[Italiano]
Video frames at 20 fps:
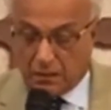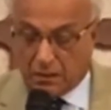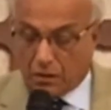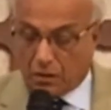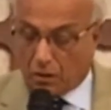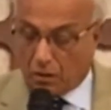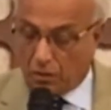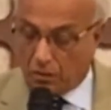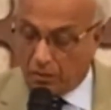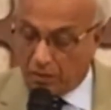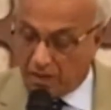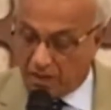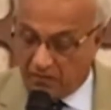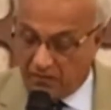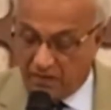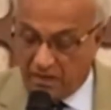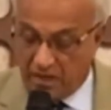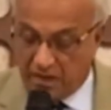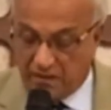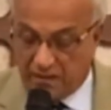colui che
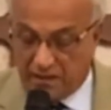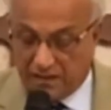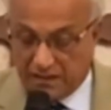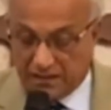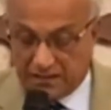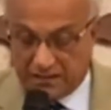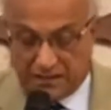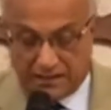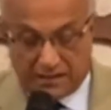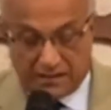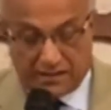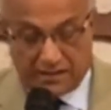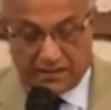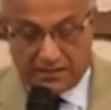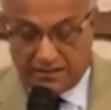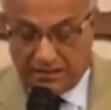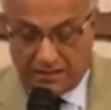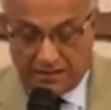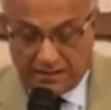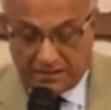viene dalla terra,
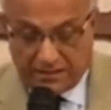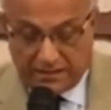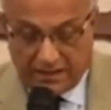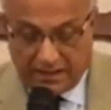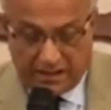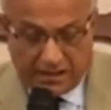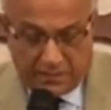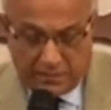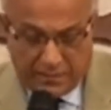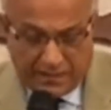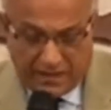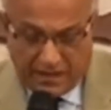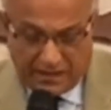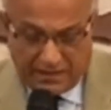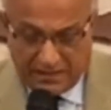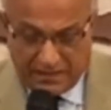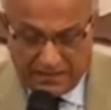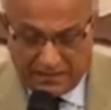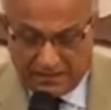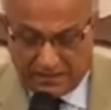della terra e parla
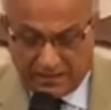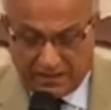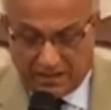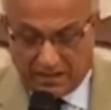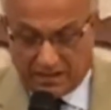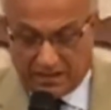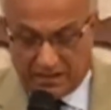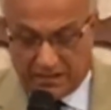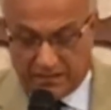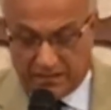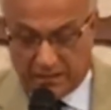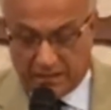della terra,